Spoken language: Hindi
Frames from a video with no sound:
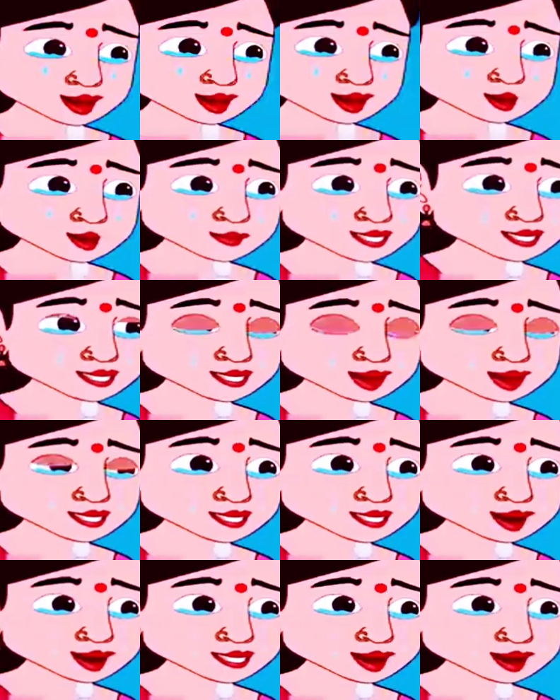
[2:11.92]
पैरों के नीचे
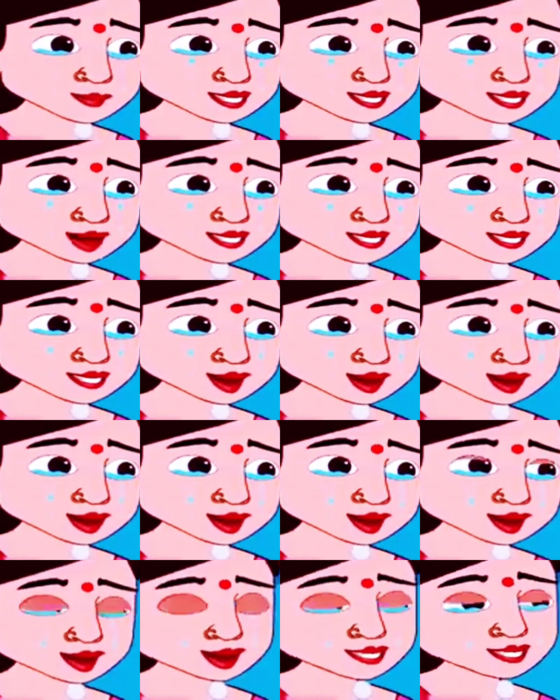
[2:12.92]
से जमीन खिसक
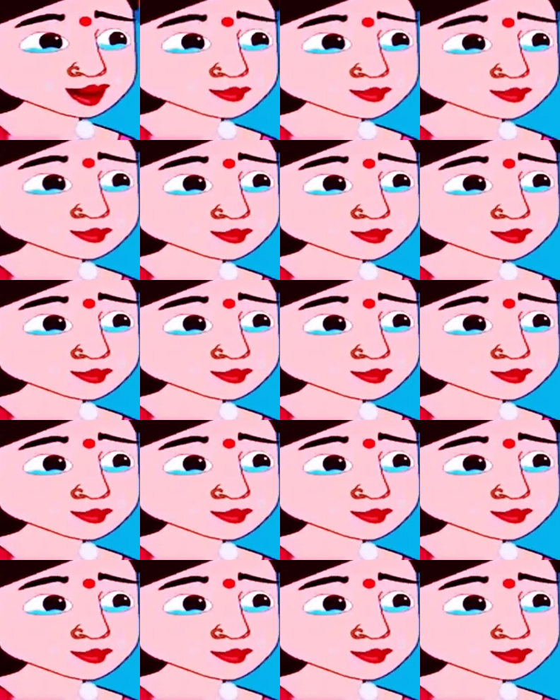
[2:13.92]
जाएगी